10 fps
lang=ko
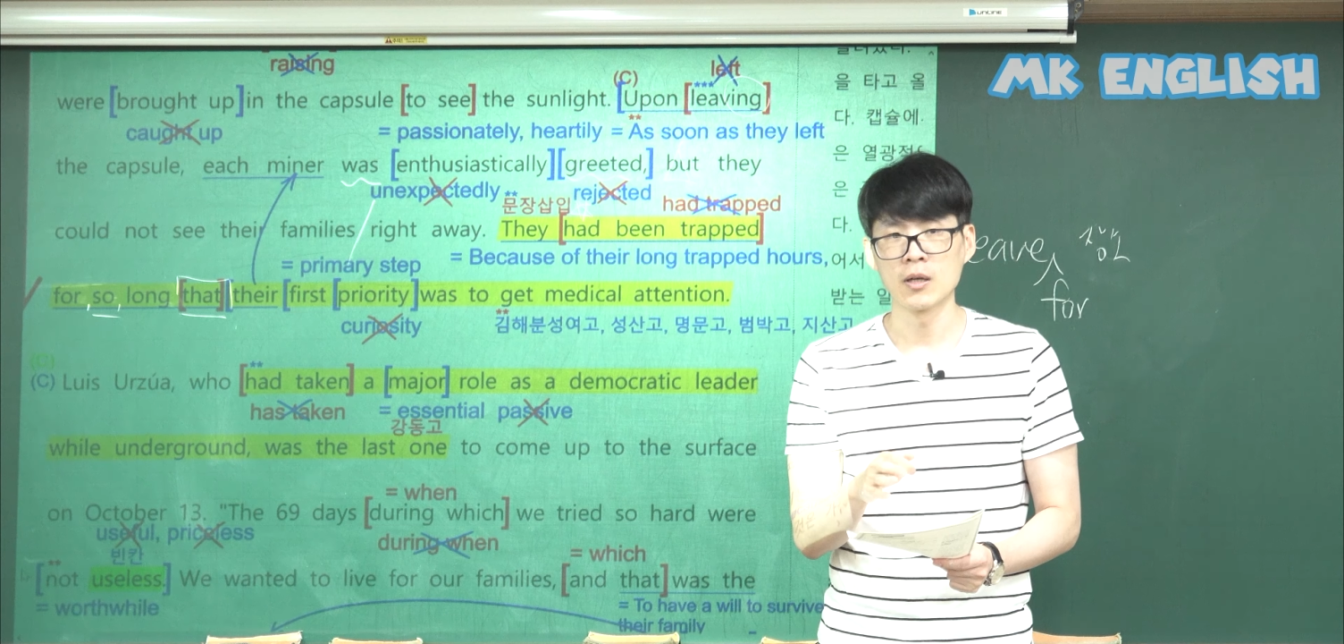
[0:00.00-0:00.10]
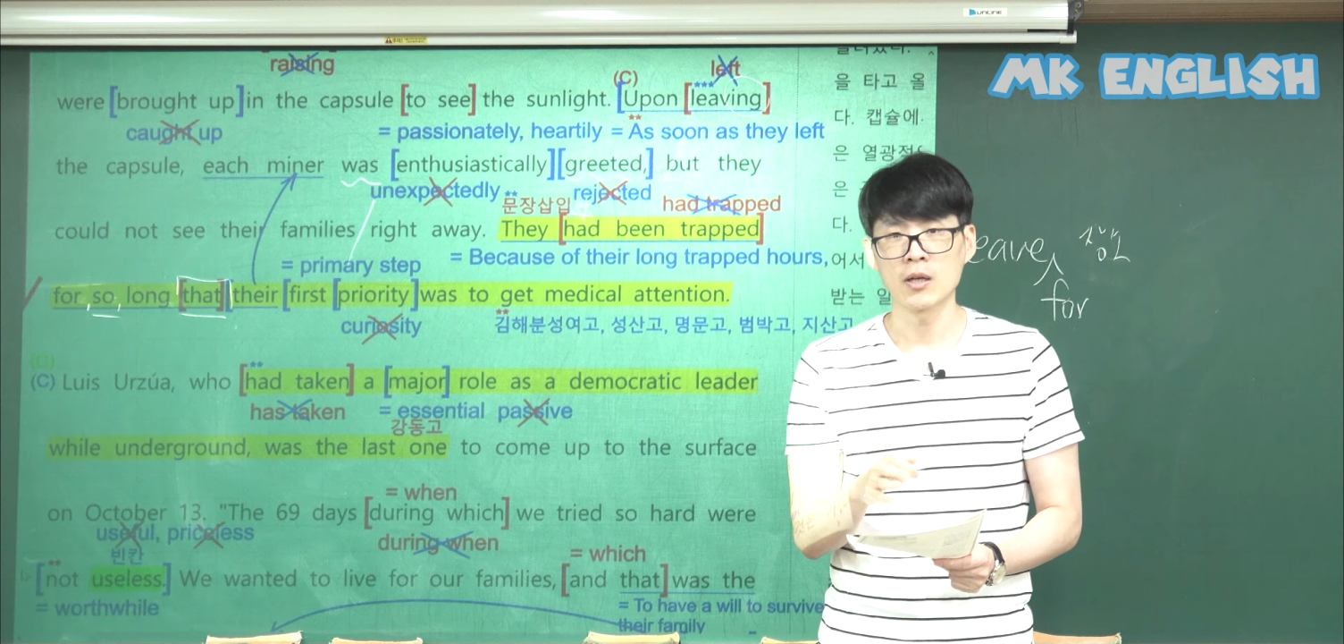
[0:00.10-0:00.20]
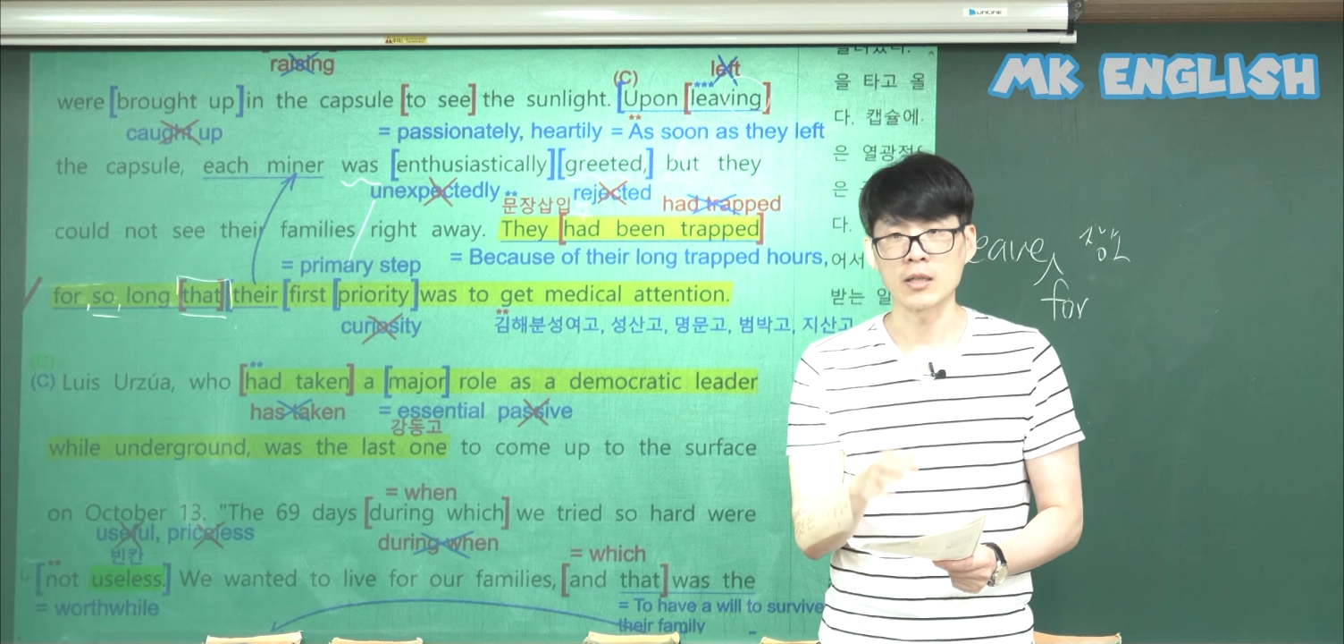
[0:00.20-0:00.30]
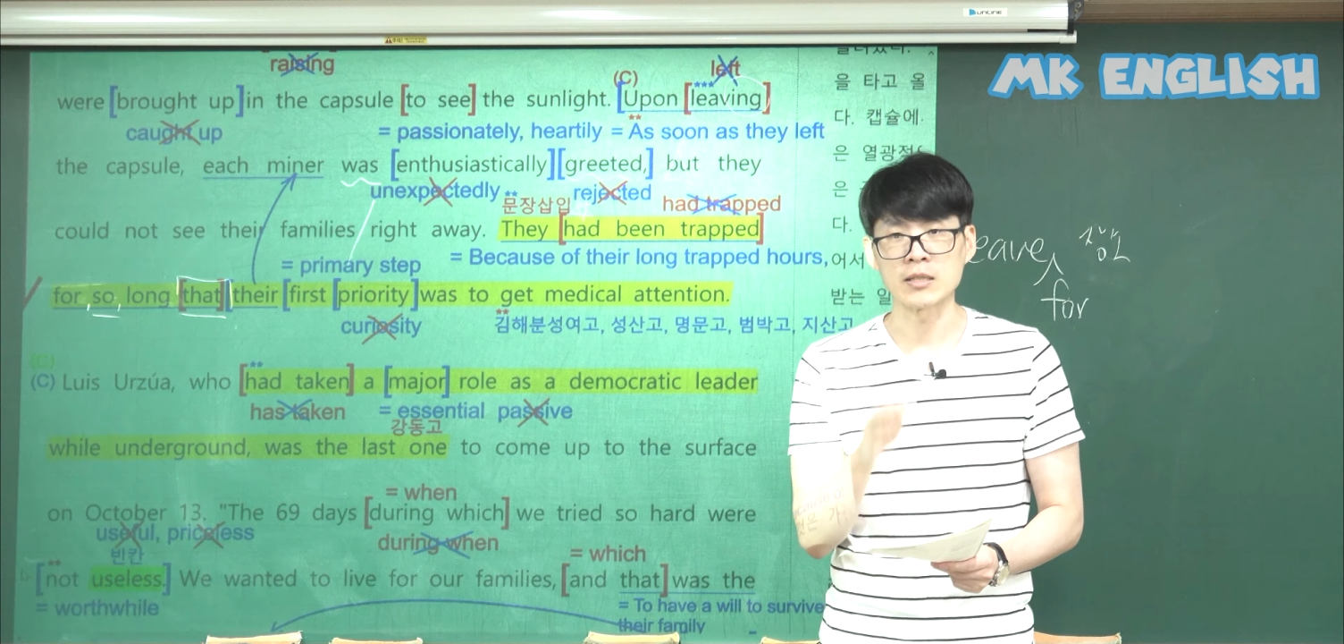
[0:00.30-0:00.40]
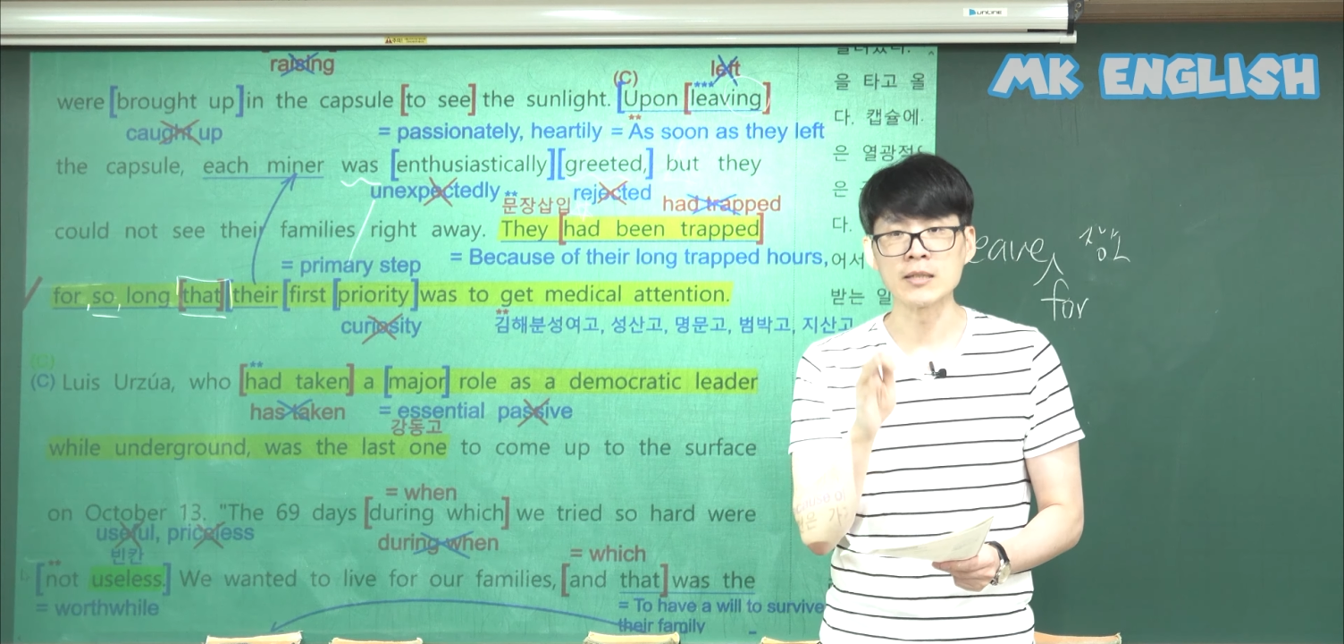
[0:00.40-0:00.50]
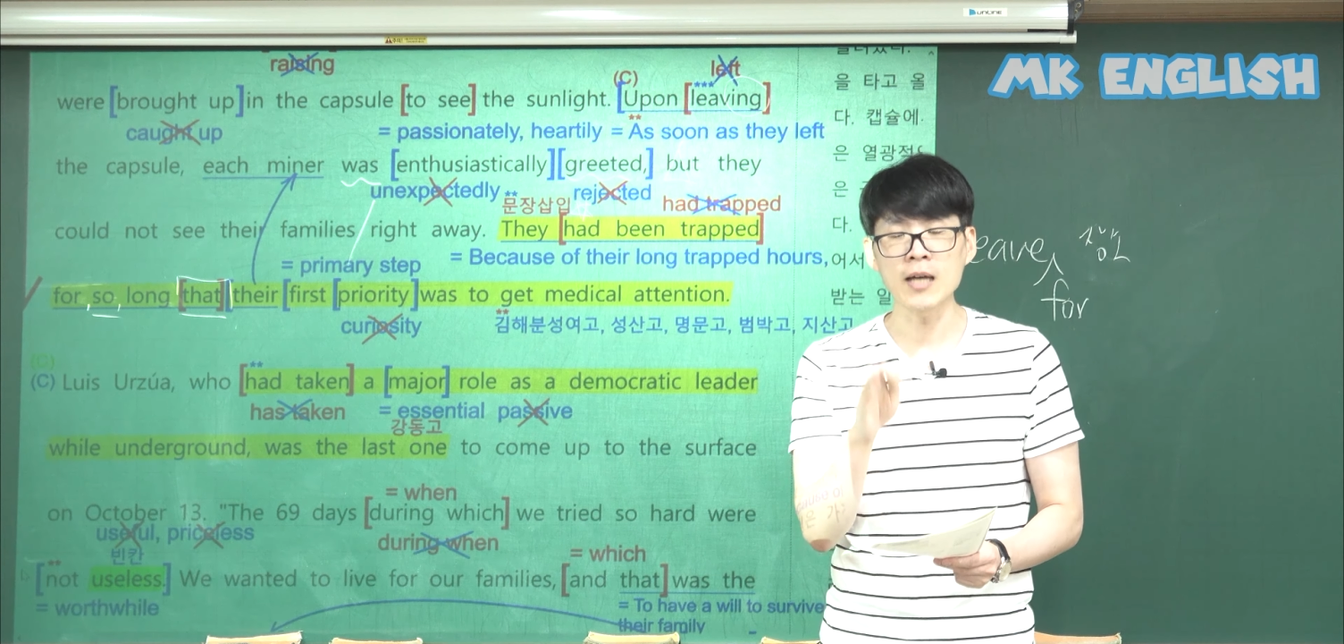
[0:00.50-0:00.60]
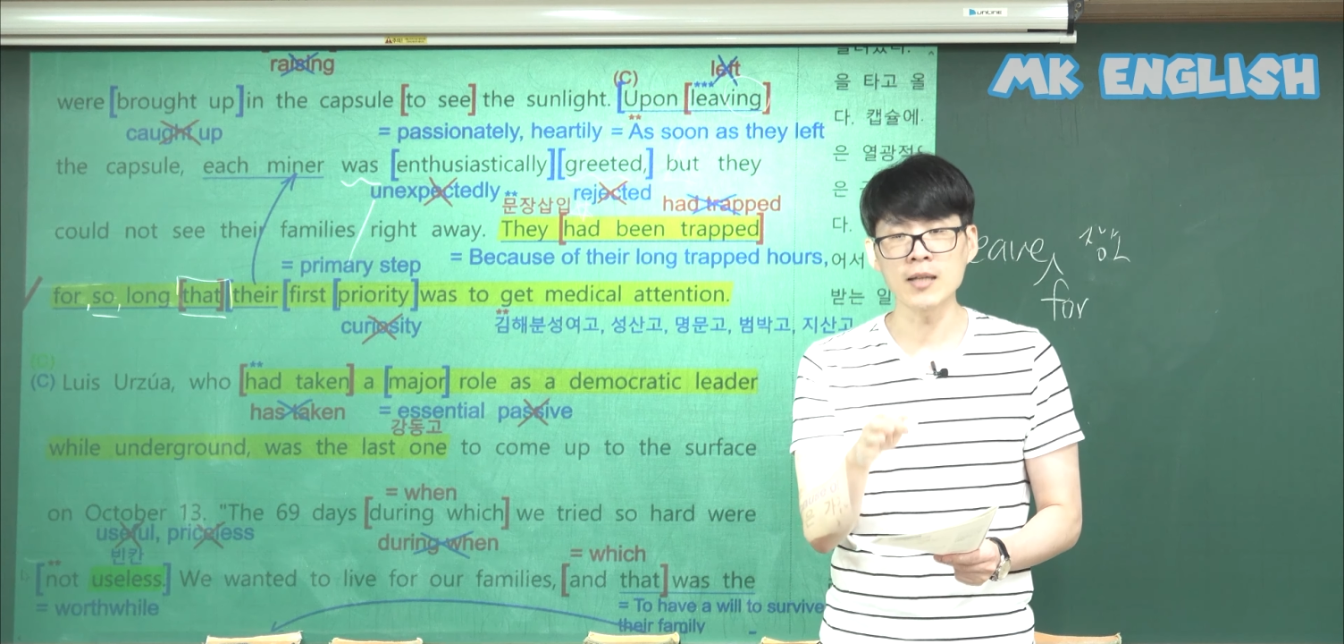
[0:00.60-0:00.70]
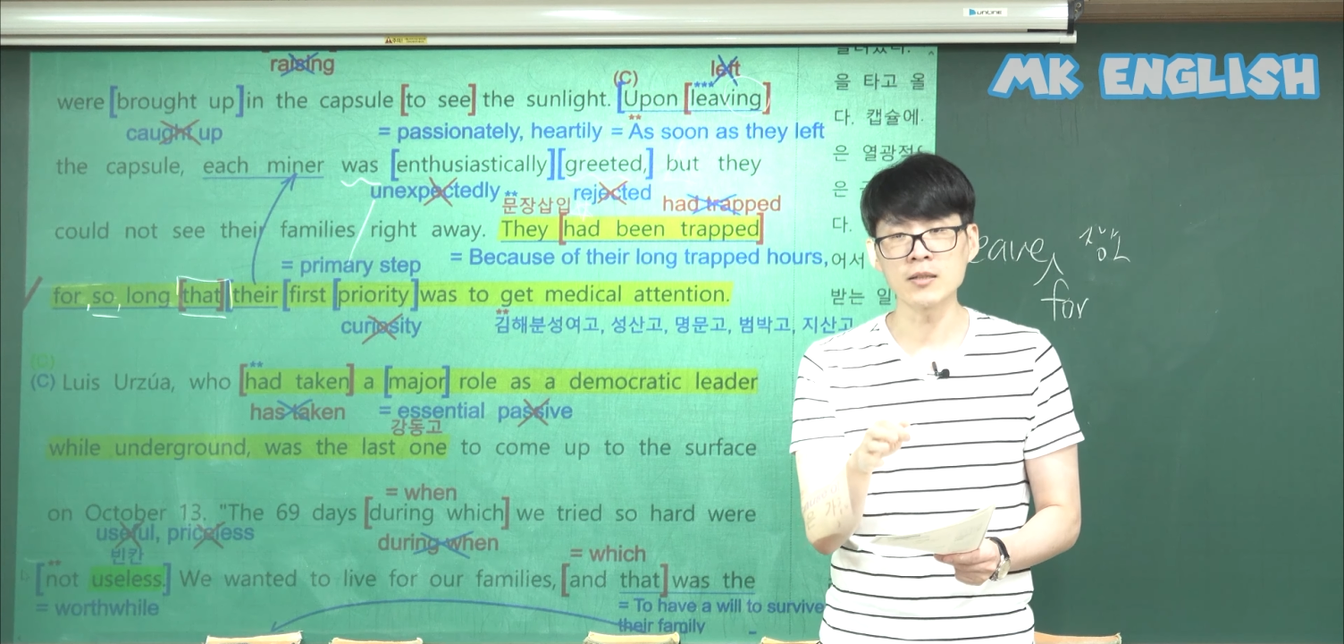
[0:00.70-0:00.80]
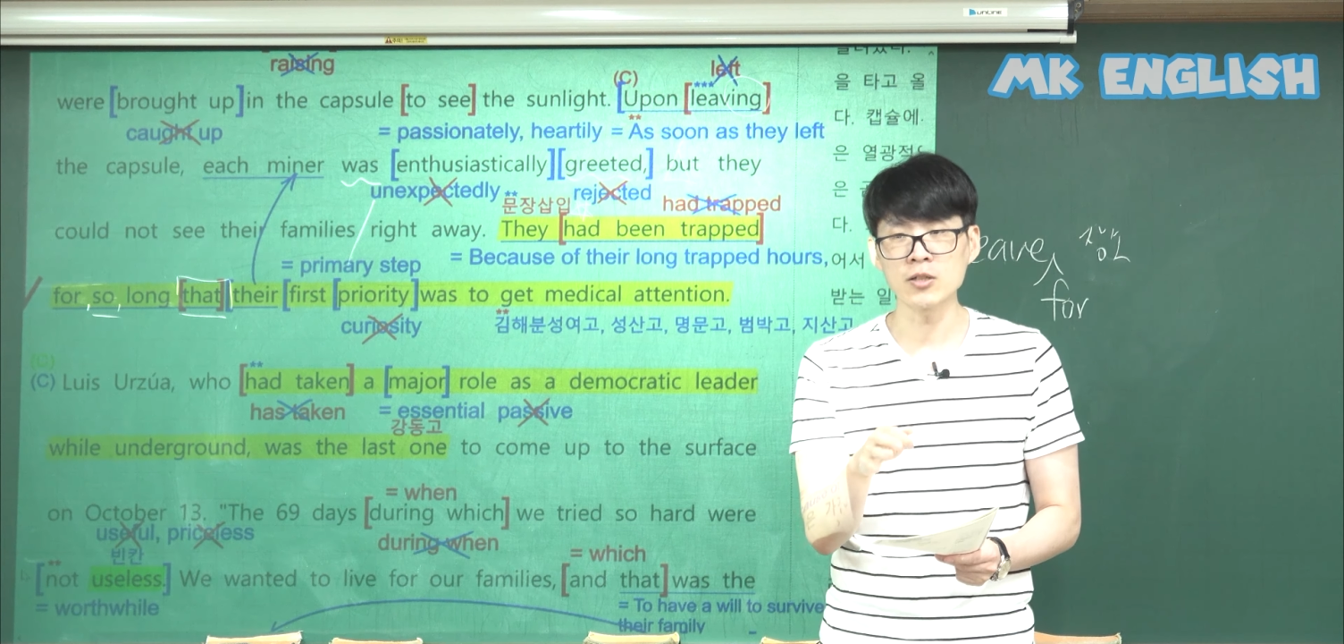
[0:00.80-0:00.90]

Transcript: 그러니까 지난